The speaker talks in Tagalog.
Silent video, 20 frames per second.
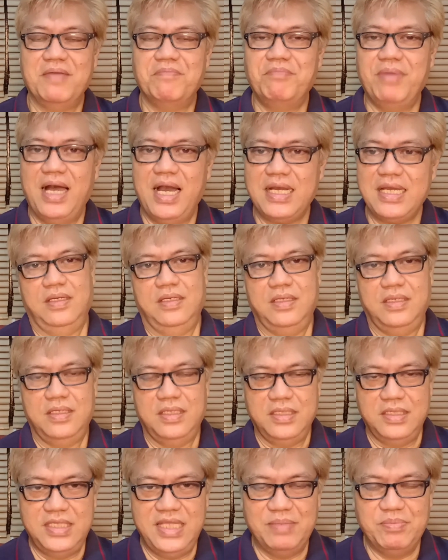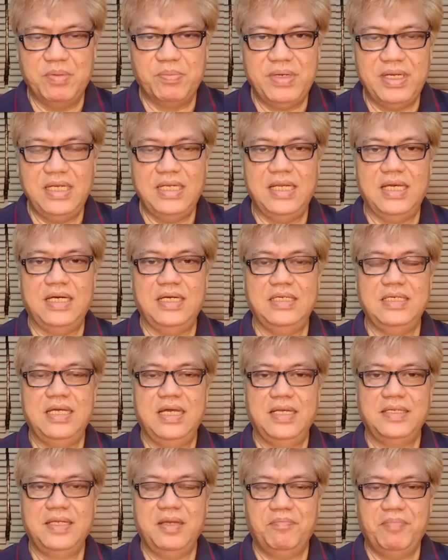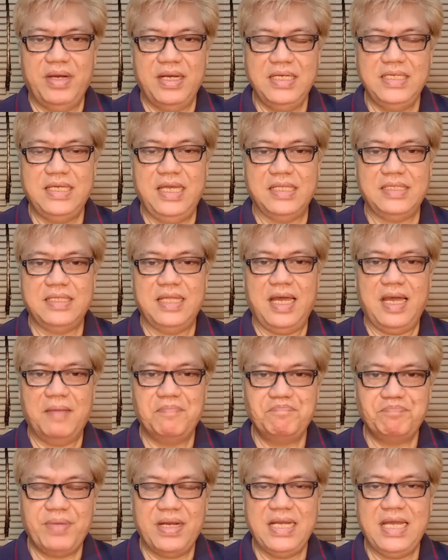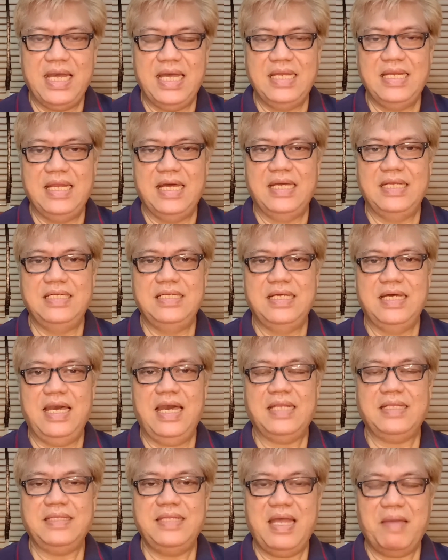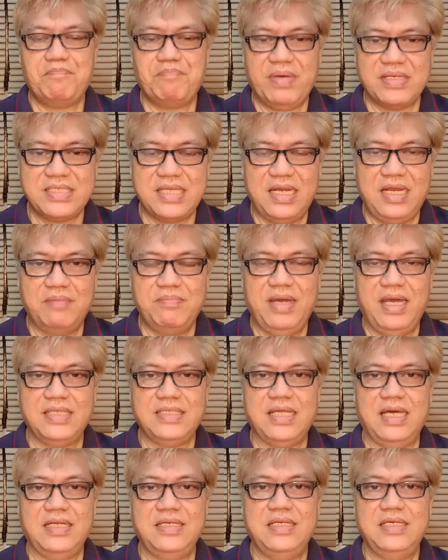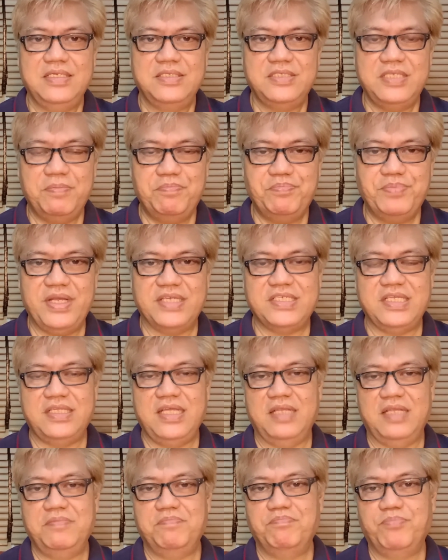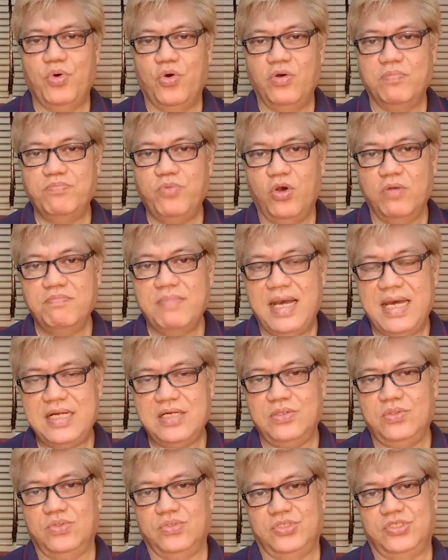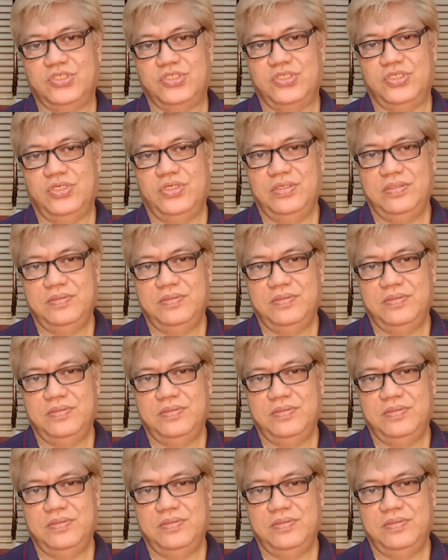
Bakit hindi mo man lang nabanggit ang pangalan at napasalamatan si President Bongbong Marcos?